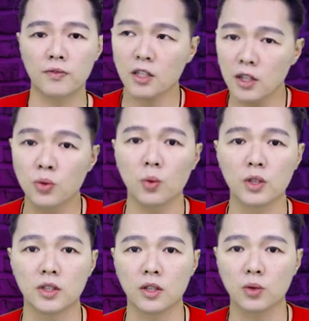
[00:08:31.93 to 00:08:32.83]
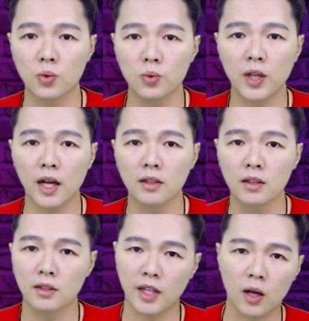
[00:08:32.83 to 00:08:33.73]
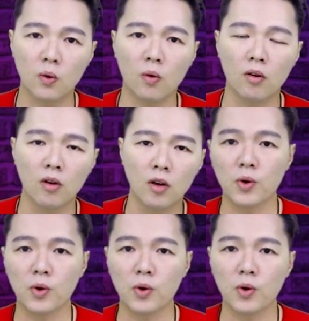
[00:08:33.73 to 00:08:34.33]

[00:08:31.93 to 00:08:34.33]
让更多的人孤单难过，